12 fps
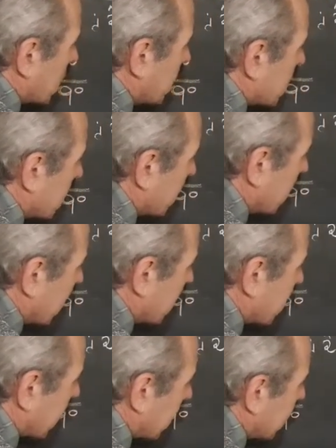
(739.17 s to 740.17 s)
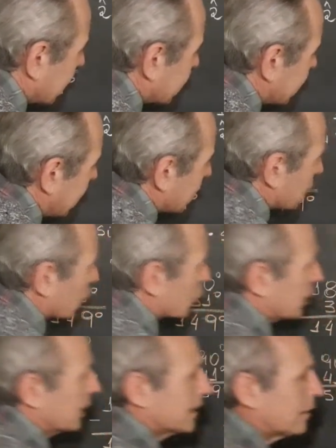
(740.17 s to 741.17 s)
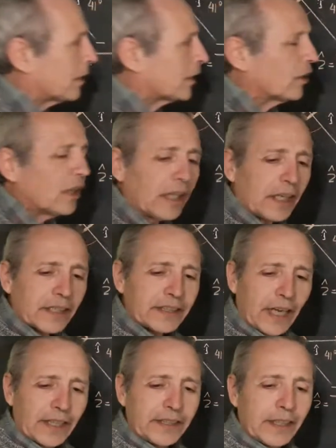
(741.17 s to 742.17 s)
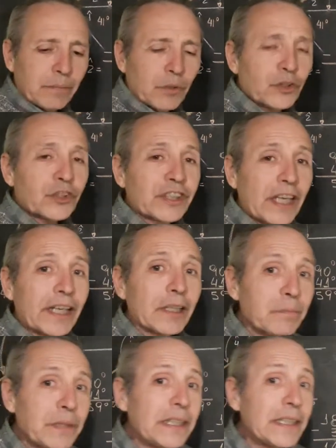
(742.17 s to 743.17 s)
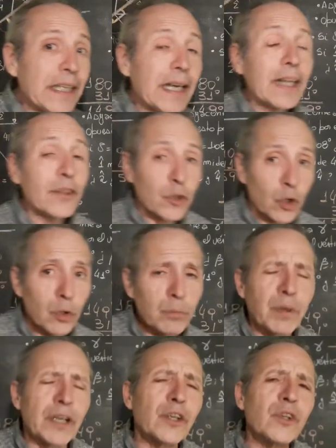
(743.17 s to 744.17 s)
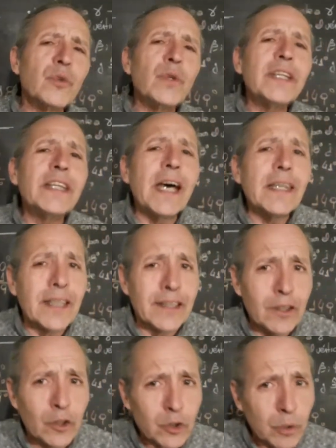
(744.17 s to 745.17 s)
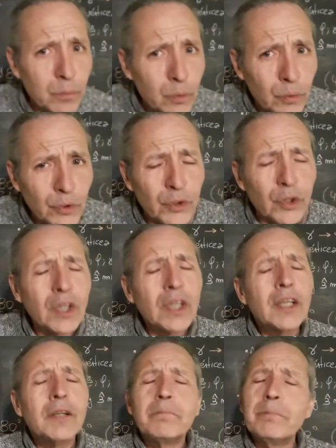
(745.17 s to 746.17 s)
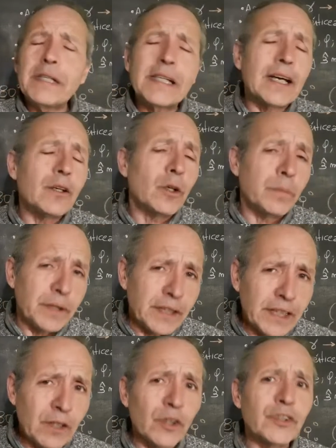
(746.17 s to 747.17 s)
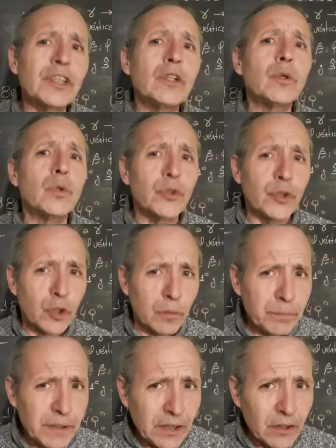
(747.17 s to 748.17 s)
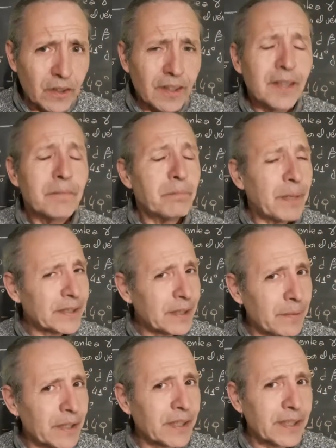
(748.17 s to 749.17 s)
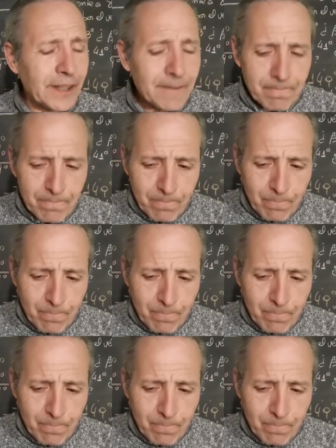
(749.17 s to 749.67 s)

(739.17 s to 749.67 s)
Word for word: no me llevo nada, me queda 180. Bueno, y ahí hemos terminado. Bueno, no es nada del otro mundo, miralo el video, hacelo junto conmigo, vas a ver que